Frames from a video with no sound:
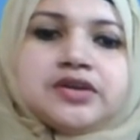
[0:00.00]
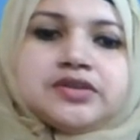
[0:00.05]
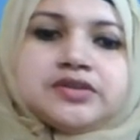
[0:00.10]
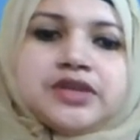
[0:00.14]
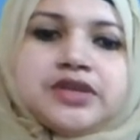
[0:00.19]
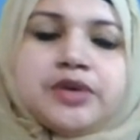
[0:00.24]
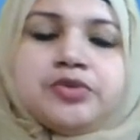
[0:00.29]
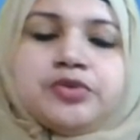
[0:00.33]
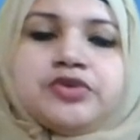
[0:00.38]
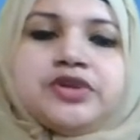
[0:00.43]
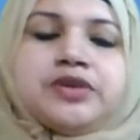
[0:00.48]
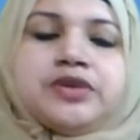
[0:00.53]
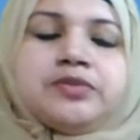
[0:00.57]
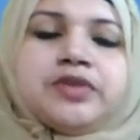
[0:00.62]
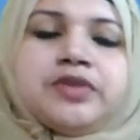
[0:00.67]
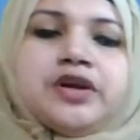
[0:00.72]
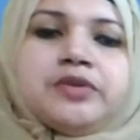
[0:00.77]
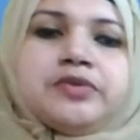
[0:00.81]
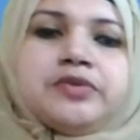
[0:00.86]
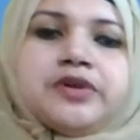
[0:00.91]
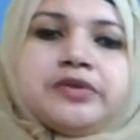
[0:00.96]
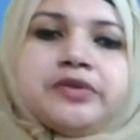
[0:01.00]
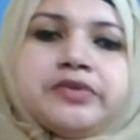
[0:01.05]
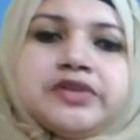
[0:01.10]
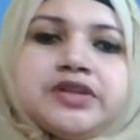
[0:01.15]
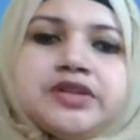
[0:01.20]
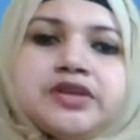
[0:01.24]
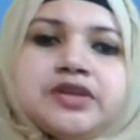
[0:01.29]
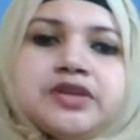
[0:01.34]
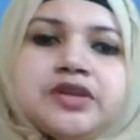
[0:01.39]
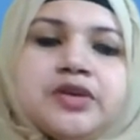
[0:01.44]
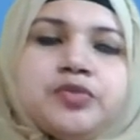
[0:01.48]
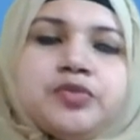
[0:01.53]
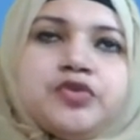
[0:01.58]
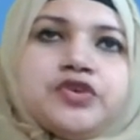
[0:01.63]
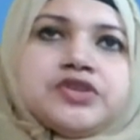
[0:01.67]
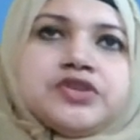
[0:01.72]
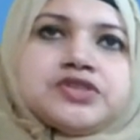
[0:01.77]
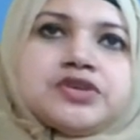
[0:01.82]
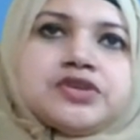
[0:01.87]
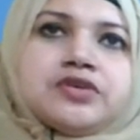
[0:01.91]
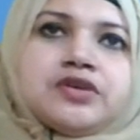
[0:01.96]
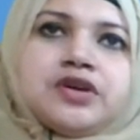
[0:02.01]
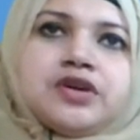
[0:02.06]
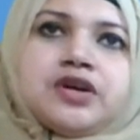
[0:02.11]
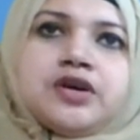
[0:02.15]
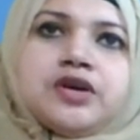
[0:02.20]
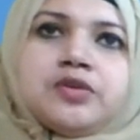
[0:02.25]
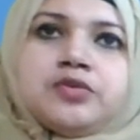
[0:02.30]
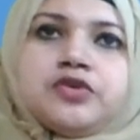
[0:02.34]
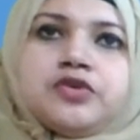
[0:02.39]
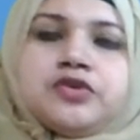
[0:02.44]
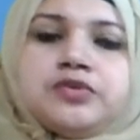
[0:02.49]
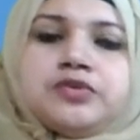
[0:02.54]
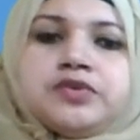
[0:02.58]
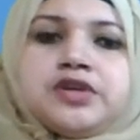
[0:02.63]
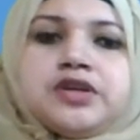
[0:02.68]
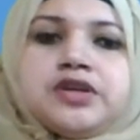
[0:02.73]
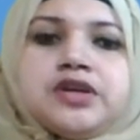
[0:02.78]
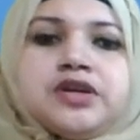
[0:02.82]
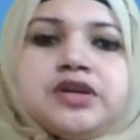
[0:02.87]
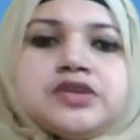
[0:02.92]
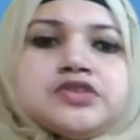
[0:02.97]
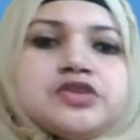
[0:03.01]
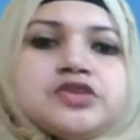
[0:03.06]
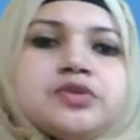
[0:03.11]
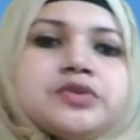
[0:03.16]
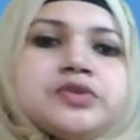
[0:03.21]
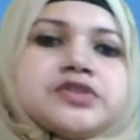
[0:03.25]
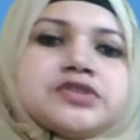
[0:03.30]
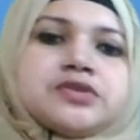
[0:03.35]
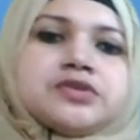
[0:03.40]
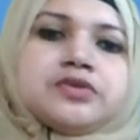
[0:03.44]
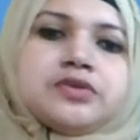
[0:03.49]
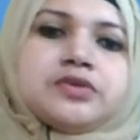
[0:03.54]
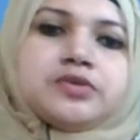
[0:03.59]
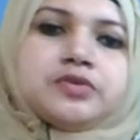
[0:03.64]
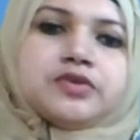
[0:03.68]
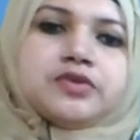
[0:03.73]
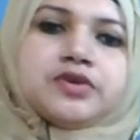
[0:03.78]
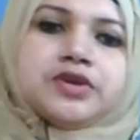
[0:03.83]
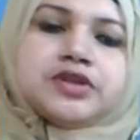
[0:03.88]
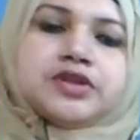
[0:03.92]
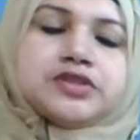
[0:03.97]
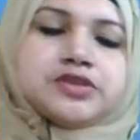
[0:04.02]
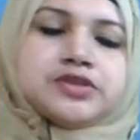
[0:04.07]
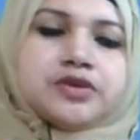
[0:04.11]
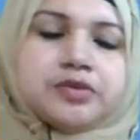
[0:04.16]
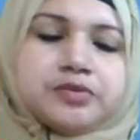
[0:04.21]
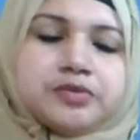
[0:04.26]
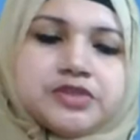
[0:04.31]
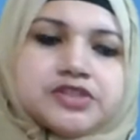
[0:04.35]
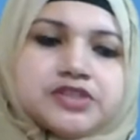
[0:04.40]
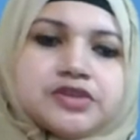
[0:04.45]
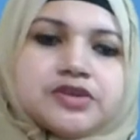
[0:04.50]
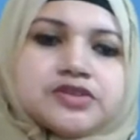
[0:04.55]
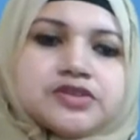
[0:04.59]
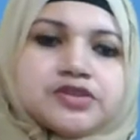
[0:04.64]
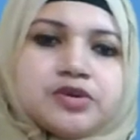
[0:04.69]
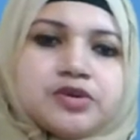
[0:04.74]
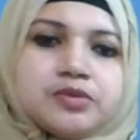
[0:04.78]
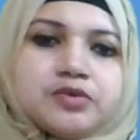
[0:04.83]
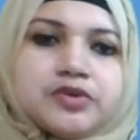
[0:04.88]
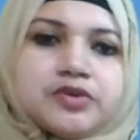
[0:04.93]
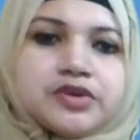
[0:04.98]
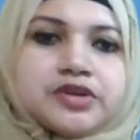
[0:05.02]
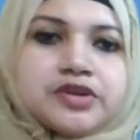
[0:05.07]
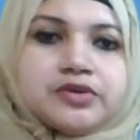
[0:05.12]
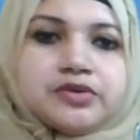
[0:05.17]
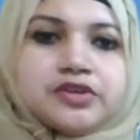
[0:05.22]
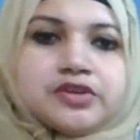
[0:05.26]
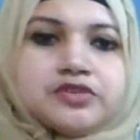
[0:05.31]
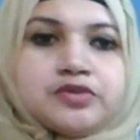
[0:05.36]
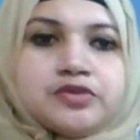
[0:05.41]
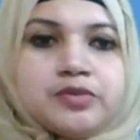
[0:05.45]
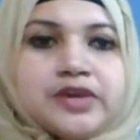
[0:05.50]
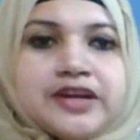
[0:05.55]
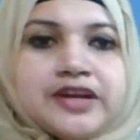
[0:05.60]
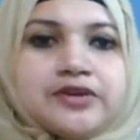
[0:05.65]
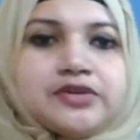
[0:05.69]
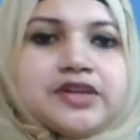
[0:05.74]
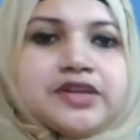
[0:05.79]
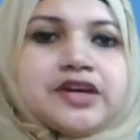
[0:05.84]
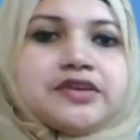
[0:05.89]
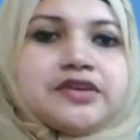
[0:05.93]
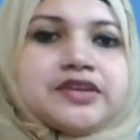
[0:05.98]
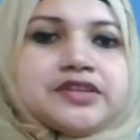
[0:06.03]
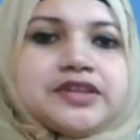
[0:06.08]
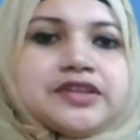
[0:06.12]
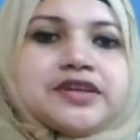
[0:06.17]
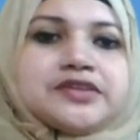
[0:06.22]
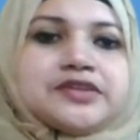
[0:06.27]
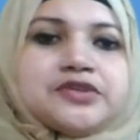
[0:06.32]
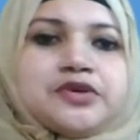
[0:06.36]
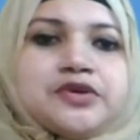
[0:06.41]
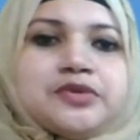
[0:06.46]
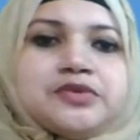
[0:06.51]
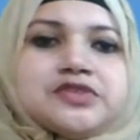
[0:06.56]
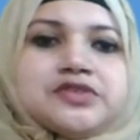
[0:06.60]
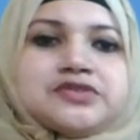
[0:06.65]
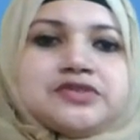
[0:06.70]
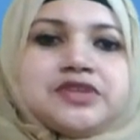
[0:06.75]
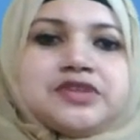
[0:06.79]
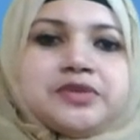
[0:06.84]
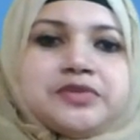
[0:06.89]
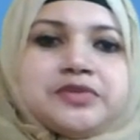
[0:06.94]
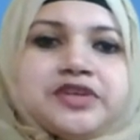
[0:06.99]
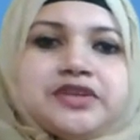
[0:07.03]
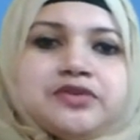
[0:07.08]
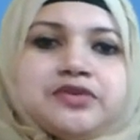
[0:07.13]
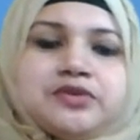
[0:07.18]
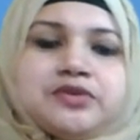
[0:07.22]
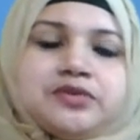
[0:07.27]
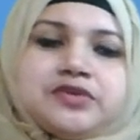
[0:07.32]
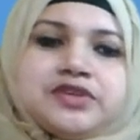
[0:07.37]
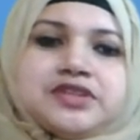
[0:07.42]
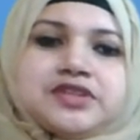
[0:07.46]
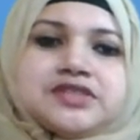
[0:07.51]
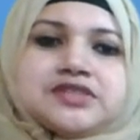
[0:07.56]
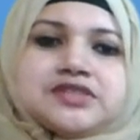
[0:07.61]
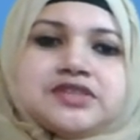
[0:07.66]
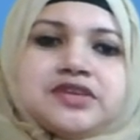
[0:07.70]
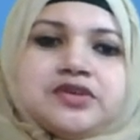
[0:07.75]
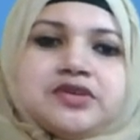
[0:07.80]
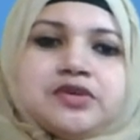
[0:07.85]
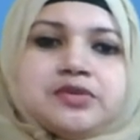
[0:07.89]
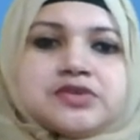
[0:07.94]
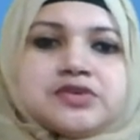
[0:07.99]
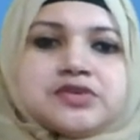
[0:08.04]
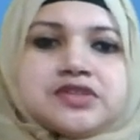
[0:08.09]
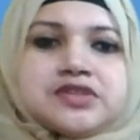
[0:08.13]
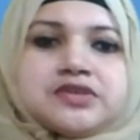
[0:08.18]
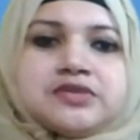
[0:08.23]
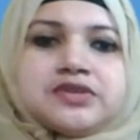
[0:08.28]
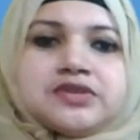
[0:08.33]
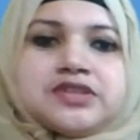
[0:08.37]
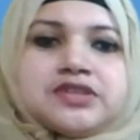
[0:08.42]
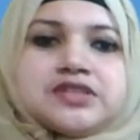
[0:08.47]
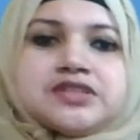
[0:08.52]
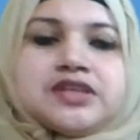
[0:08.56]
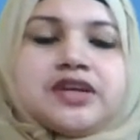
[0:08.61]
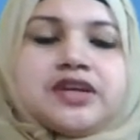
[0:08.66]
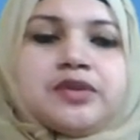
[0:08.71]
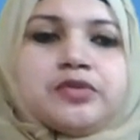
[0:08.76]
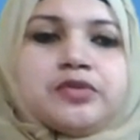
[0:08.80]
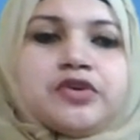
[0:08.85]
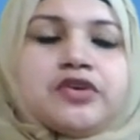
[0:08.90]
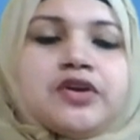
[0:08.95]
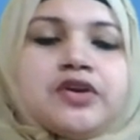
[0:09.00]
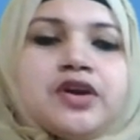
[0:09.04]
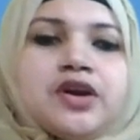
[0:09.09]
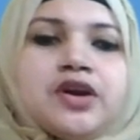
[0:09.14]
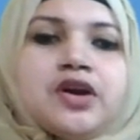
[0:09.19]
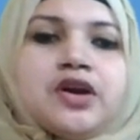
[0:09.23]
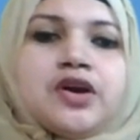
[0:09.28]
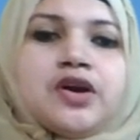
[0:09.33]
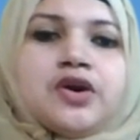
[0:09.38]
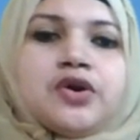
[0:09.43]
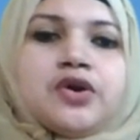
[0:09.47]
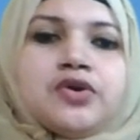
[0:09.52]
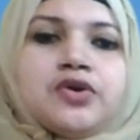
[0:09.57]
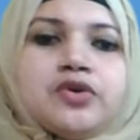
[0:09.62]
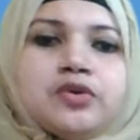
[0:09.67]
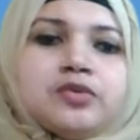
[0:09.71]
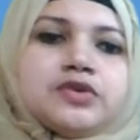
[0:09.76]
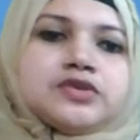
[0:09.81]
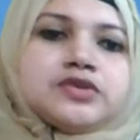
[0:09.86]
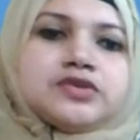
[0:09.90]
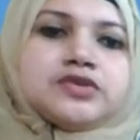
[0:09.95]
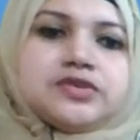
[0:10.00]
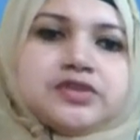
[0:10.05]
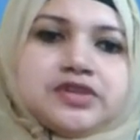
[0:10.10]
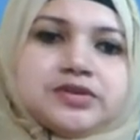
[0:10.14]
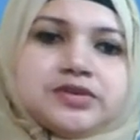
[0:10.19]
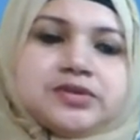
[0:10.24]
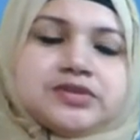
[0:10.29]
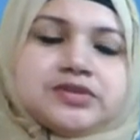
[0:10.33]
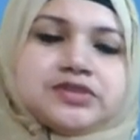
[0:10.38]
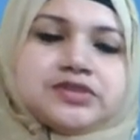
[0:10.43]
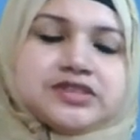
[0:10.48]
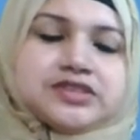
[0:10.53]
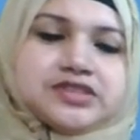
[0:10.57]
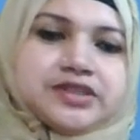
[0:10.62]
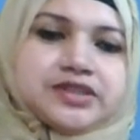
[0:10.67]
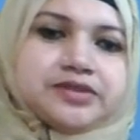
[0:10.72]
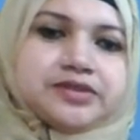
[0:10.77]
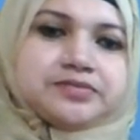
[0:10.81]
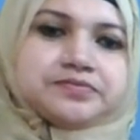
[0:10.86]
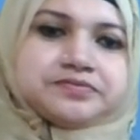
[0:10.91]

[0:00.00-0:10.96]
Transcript: তেমনই ভাবে আমাদেরকে পরিসংখ্যান মনোবিজ্ঞান সমাজকর্ম এইসব বিষয় সম্পর্কেও কিন্তু ভালো ধারণা থাকতে হবে যদি আমরা এই রোবোটিক্স নিয়ে গবেষণা করতে চাই এবং রোবট তৈরি করতে চাই